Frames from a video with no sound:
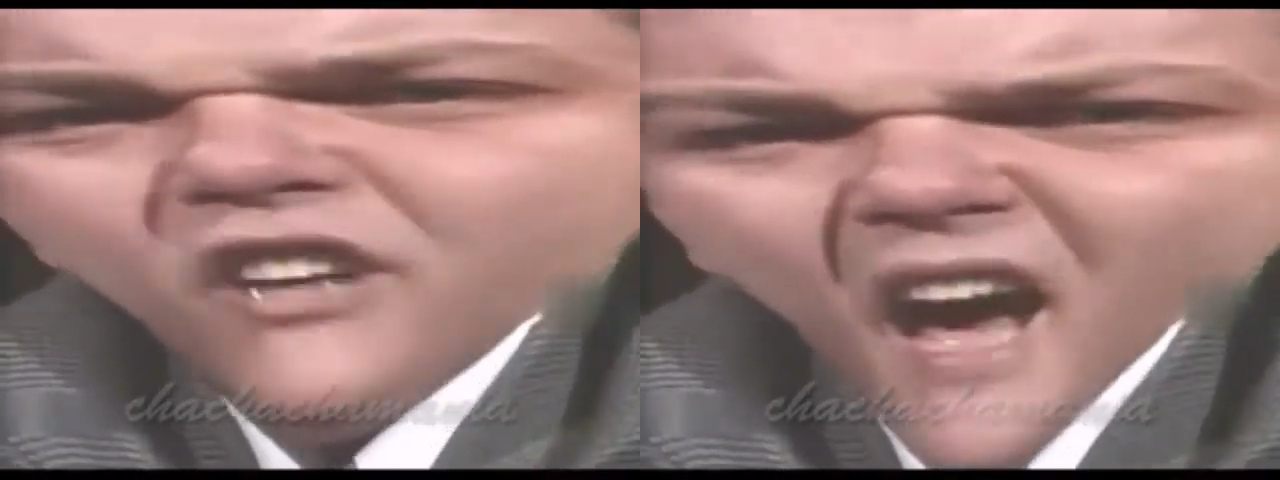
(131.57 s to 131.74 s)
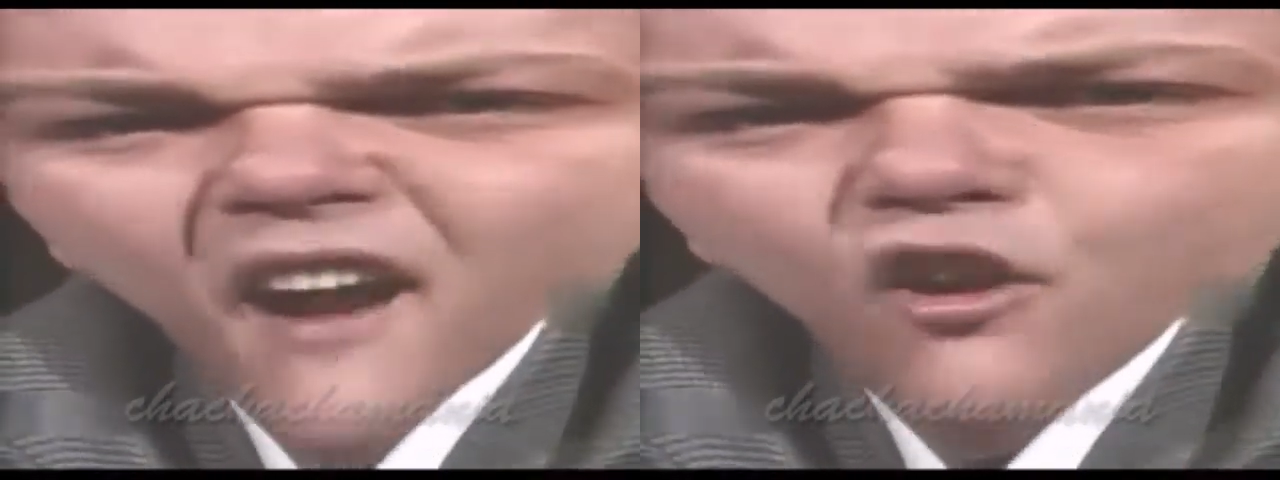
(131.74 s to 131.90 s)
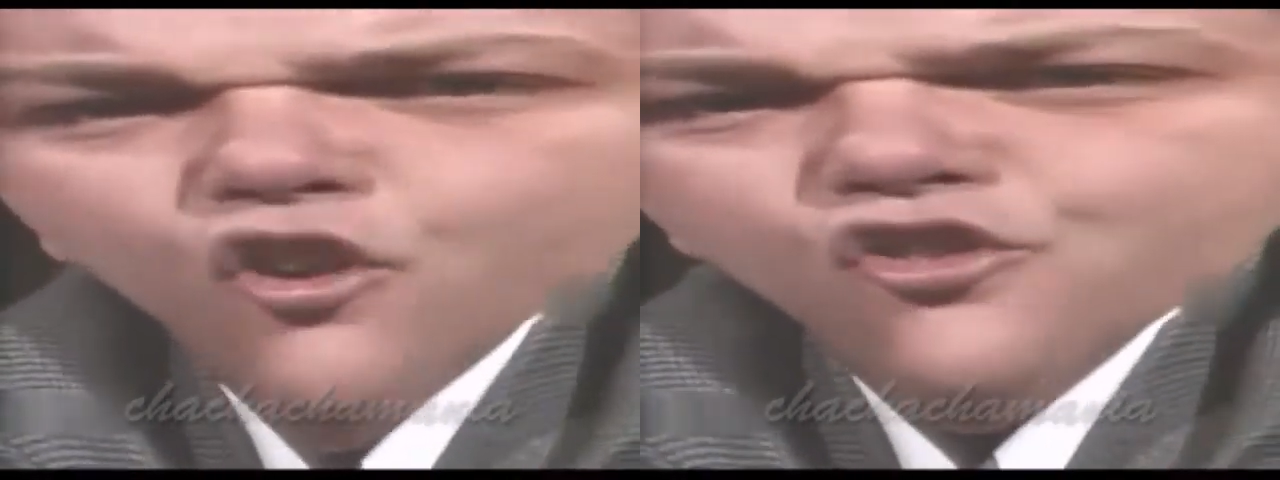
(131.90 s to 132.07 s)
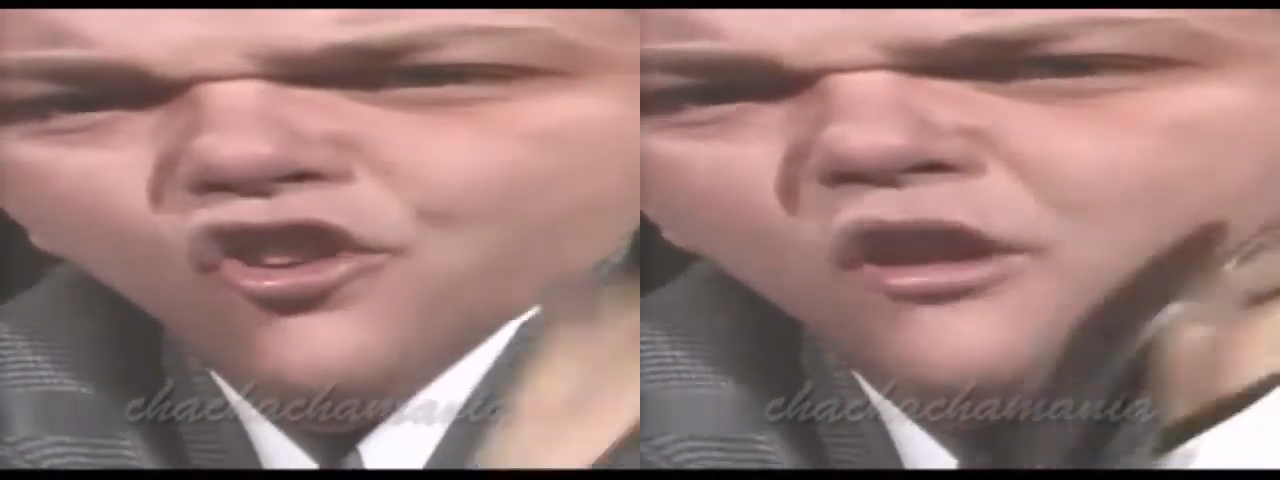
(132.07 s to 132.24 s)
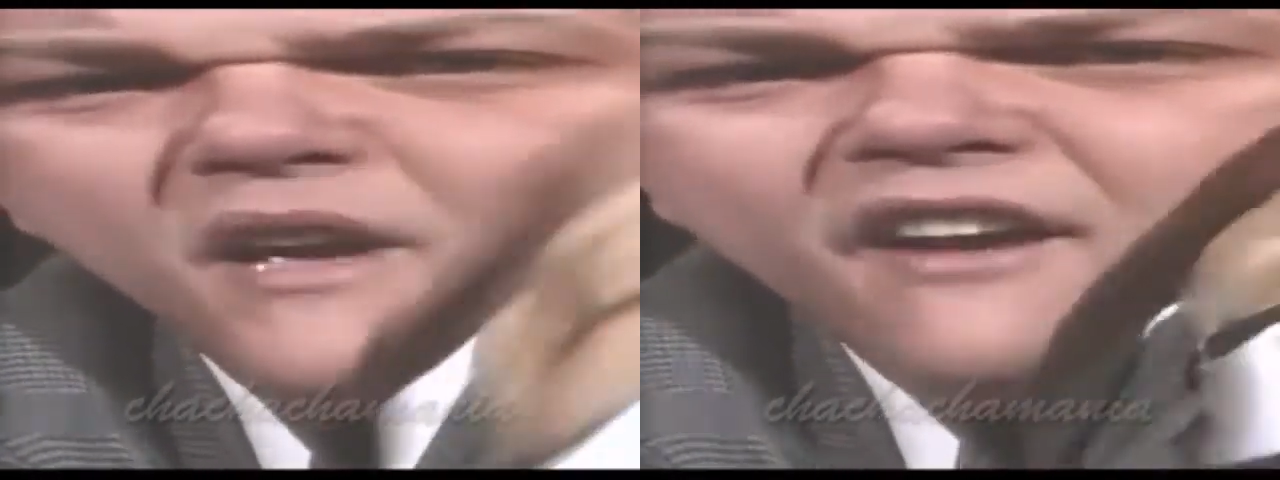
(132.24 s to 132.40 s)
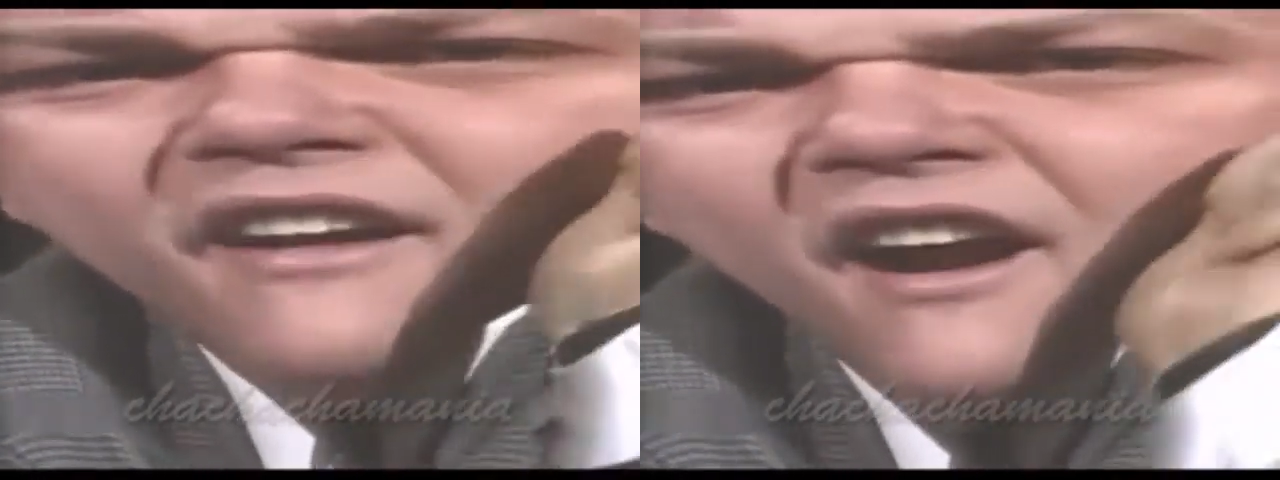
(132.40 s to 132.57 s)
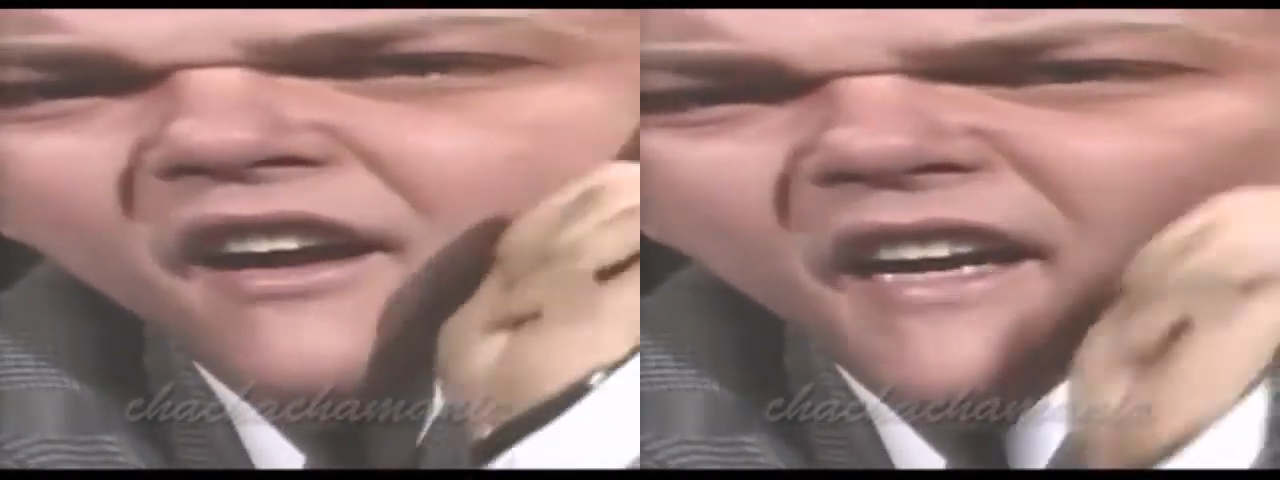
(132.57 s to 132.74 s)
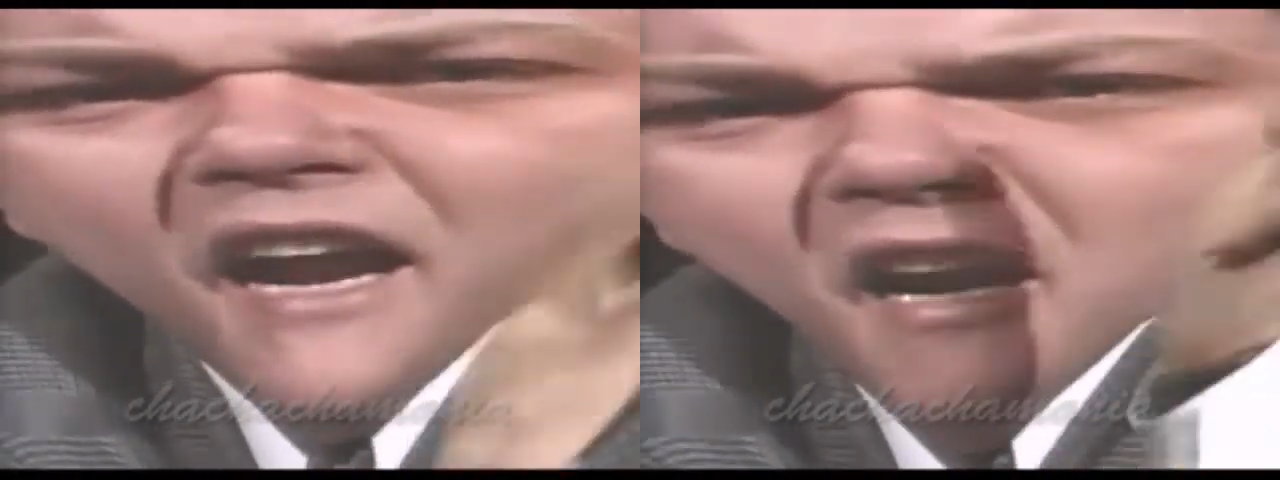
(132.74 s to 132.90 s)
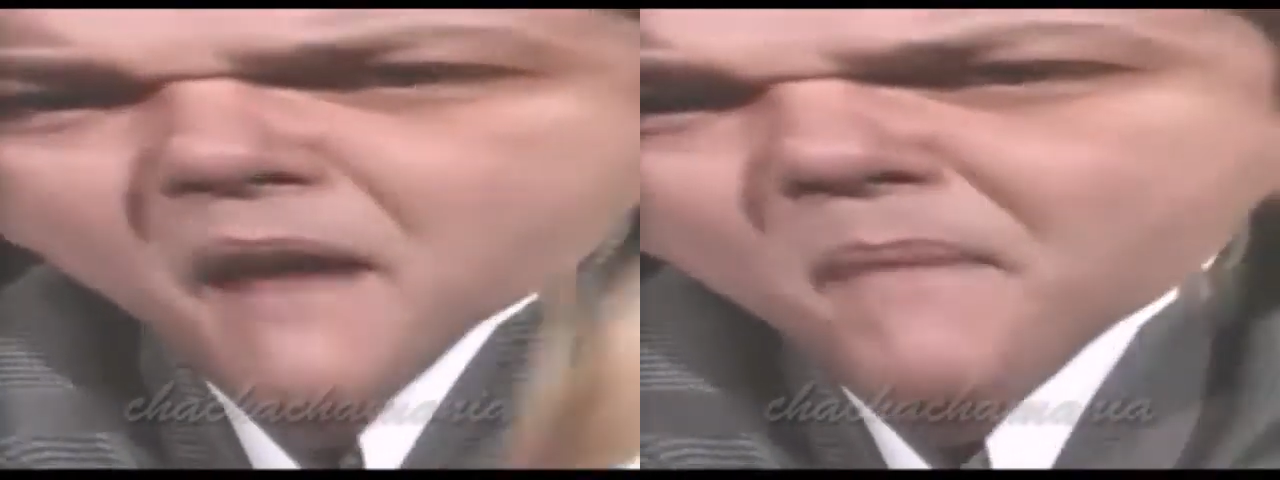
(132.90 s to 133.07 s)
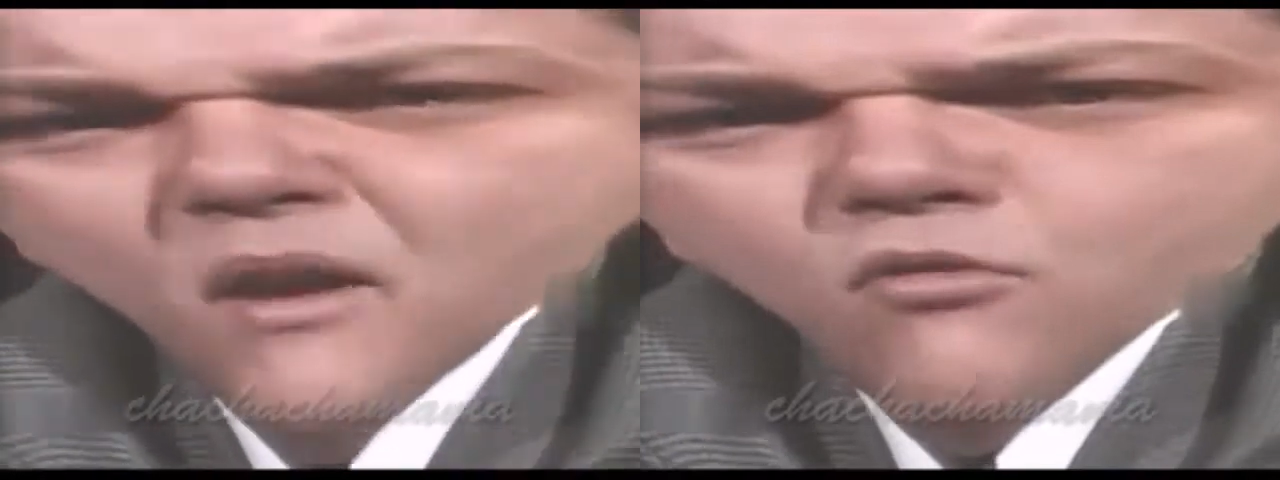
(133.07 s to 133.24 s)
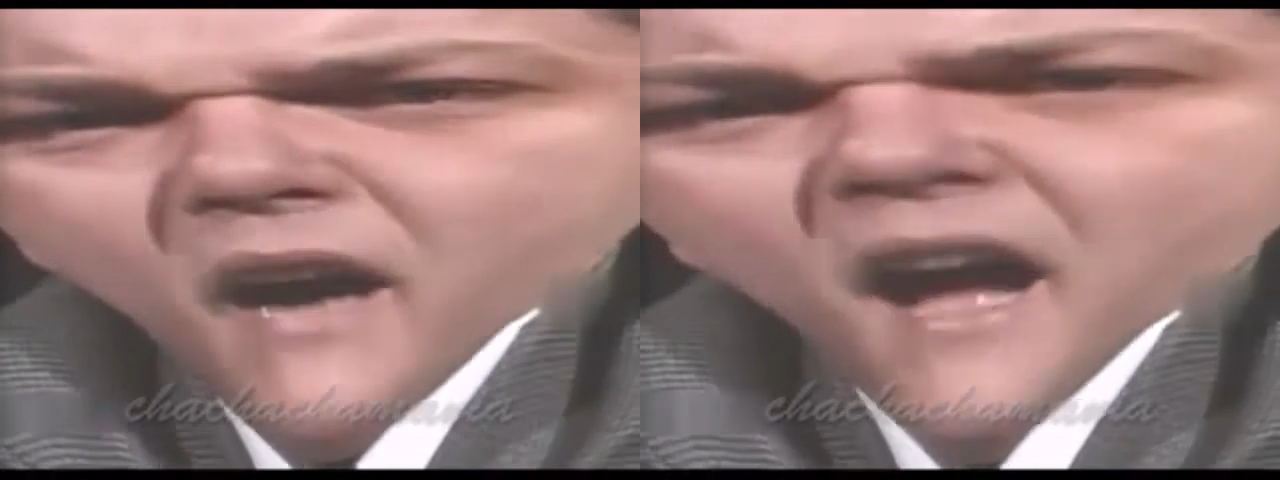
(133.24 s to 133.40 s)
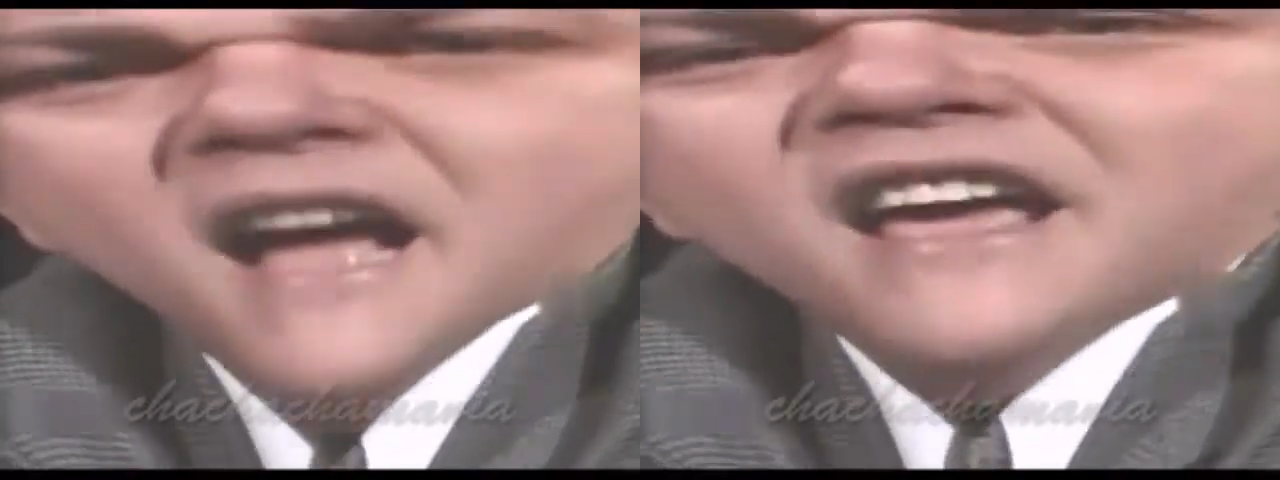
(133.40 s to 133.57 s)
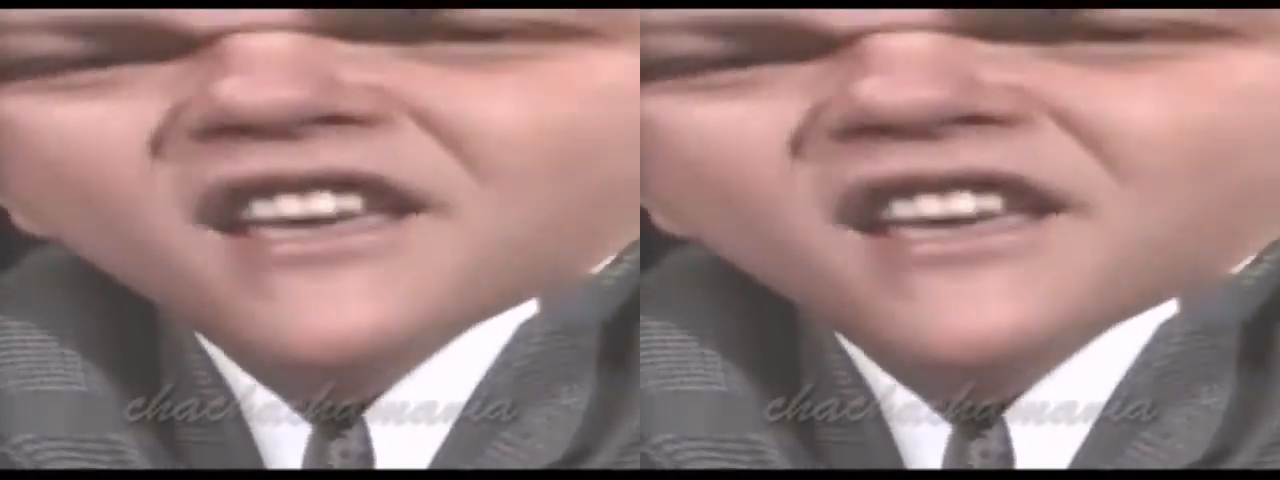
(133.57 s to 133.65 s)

Carlos, yo te voy a arrancar la peluca.